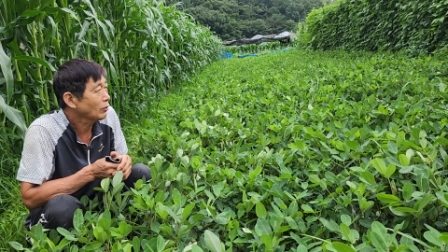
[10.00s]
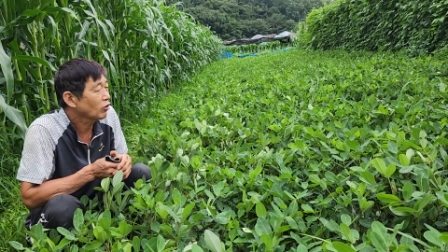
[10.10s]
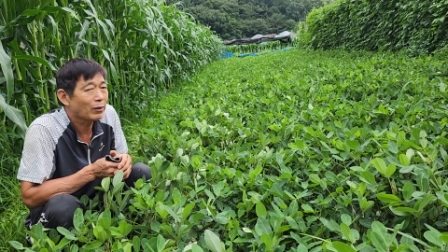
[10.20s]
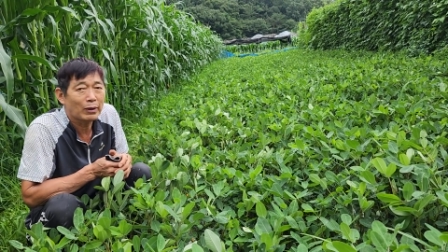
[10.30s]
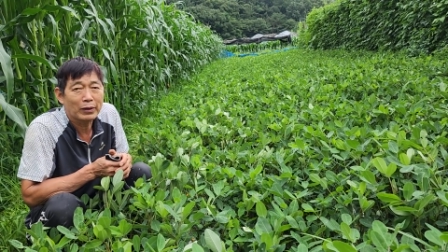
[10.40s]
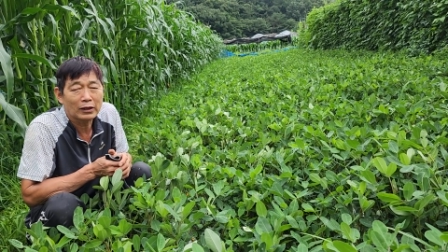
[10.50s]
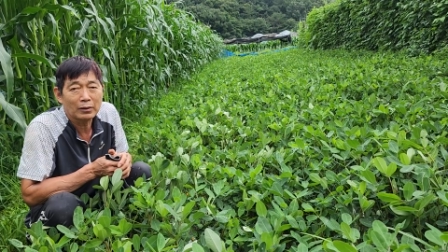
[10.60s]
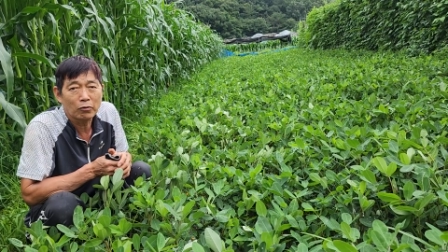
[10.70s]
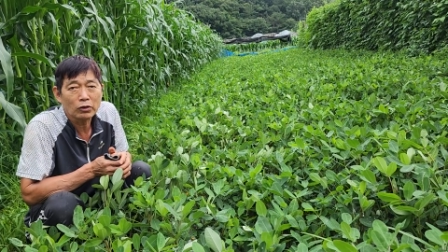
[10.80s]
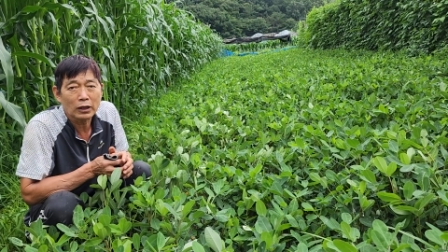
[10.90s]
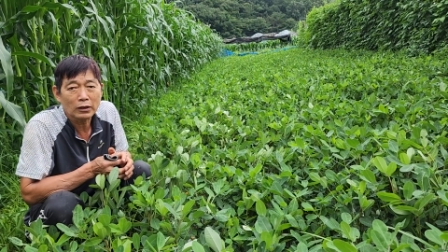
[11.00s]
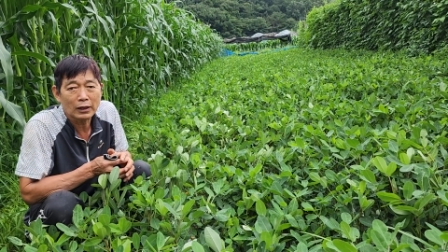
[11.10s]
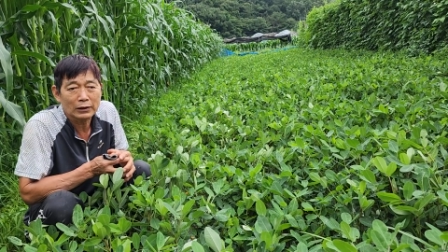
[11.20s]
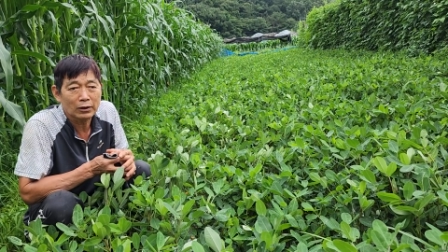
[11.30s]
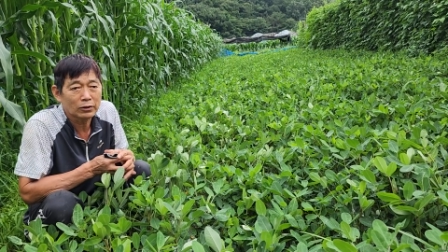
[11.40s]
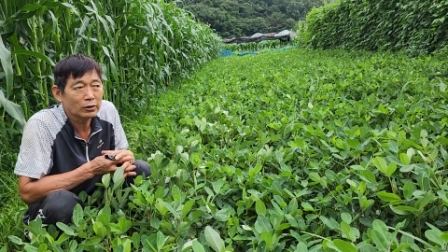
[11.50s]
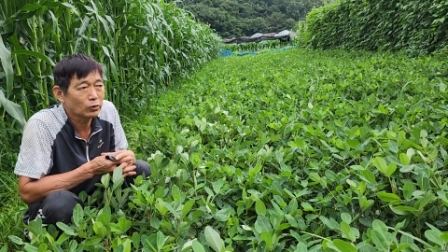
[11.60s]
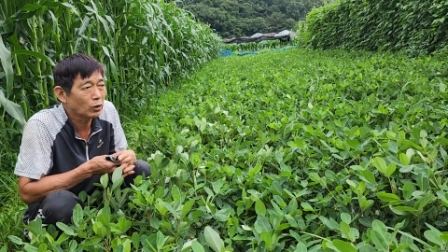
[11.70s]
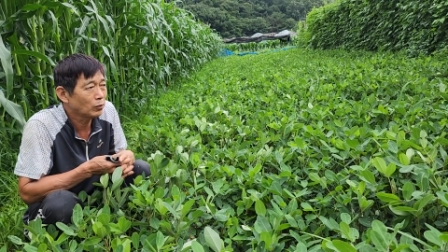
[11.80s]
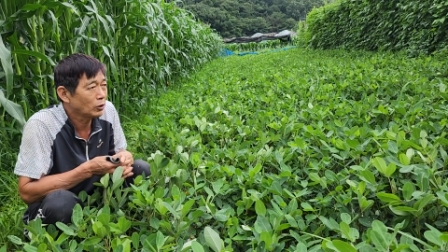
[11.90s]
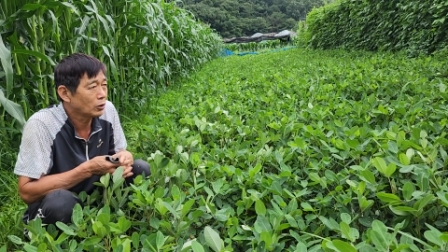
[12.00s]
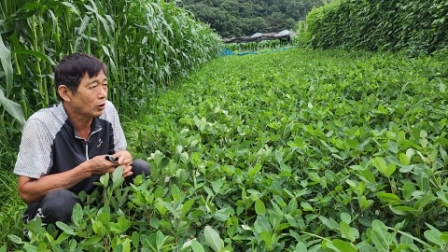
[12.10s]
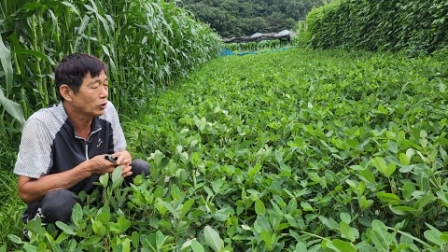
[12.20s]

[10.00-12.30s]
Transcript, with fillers: 한두 가마밖에 못캘것 같아서 조금 이제